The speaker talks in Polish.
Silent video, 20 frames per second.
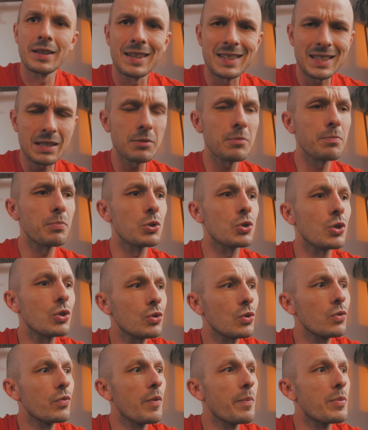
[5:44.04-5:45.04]
Na samym
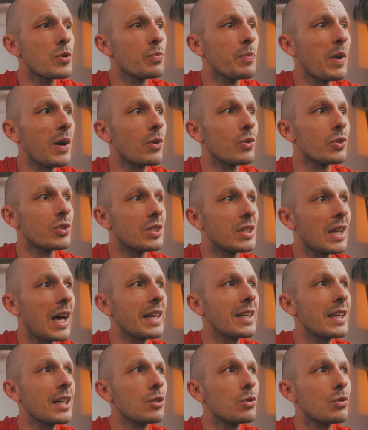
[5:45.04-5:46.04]
początku wybrzmiało
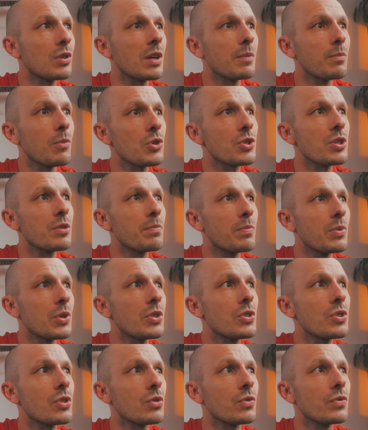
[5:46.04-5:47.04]
zdanie, które może
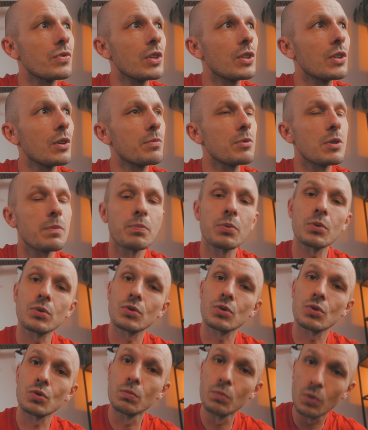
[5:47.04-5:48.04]
być równie dobrze
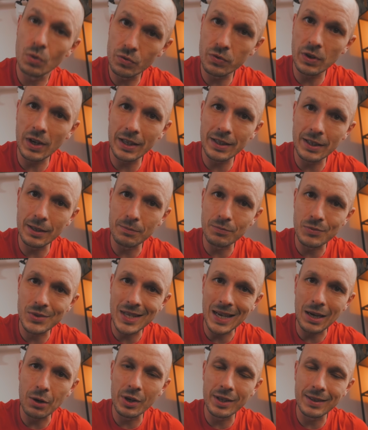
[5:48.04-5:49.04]
podsumowaniem
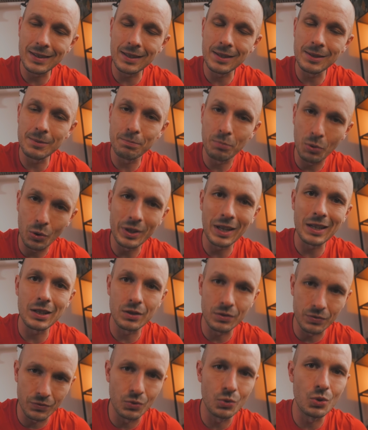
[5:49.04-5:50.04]
całej tej ponad
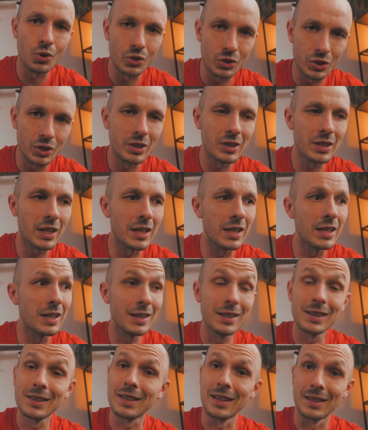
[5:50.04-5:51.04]
dwugodzinnej,
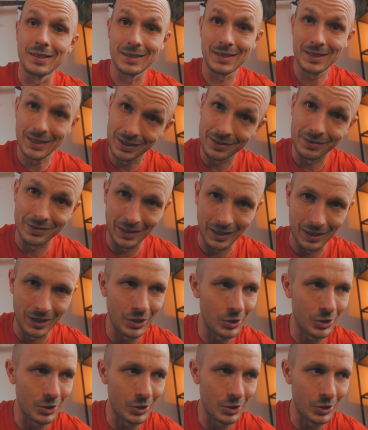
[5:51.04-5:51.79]
intensywnej